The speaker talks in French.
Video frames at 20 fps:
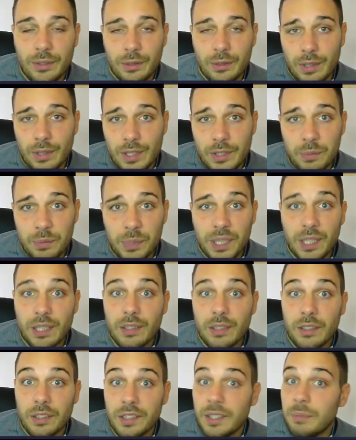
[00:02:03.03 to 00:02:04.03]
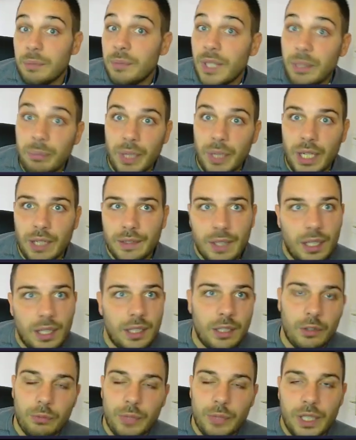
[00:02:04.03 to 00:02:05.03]
Reddit euh, expliquaient qu'il était peut-être
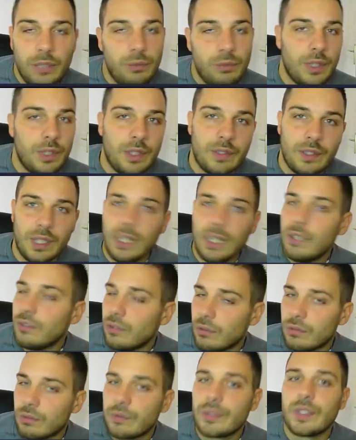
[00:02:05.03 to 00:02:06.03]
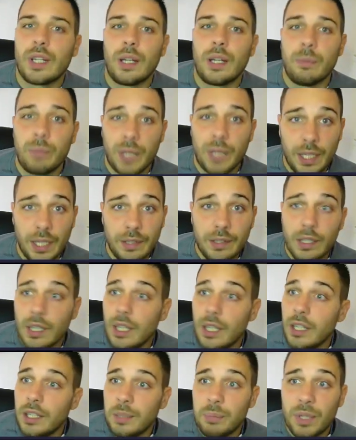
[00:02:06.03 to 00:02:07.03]
paladin, la lumière, tout ça, etc. Non, c'est un
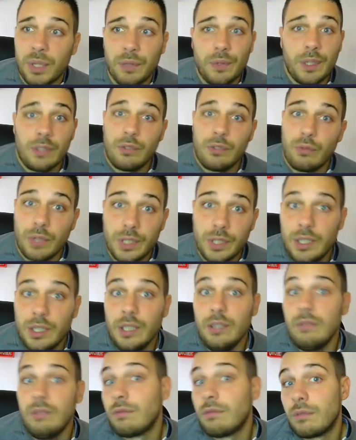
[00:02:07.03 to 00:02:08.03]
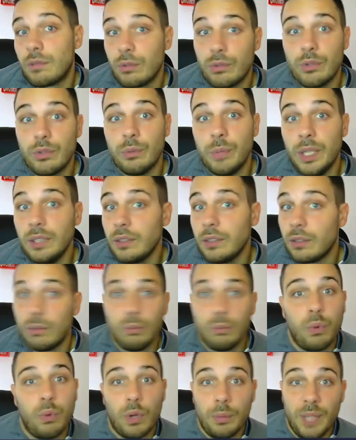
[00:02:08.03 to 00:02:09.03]
prêtre, qui préfère soigner que se
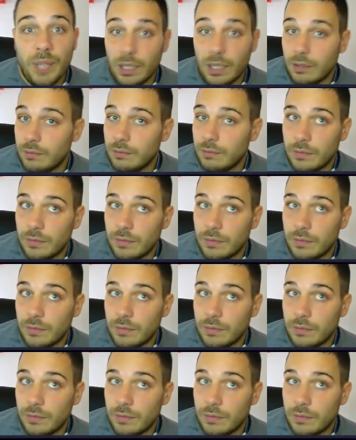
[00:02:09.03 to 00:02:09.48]
battre, point